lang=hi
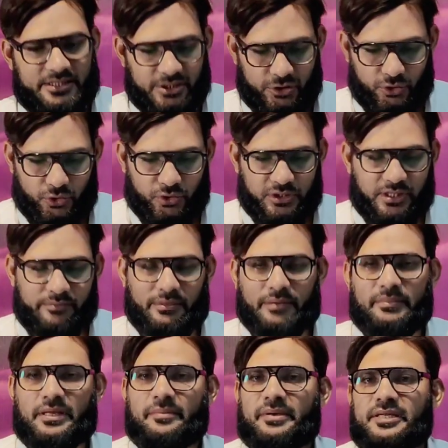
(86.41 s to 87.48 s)
ऐसे दो तीन
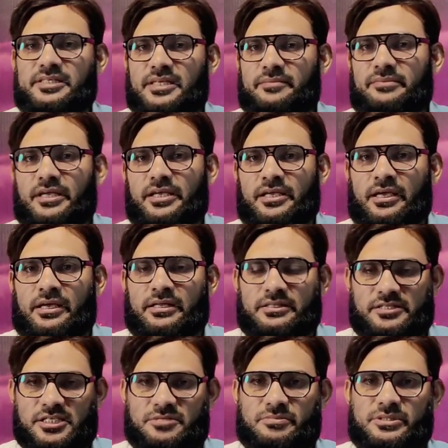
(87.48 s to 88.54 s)
मामले हमारे सामने आए
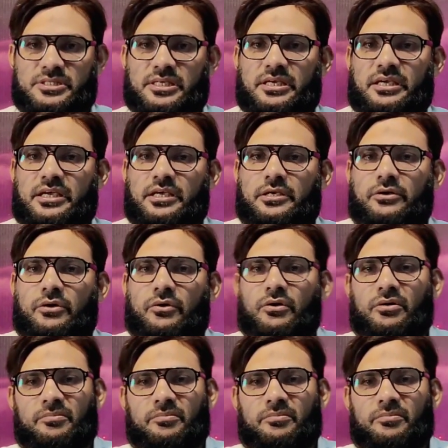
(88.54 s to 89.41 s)
जिसमें से एक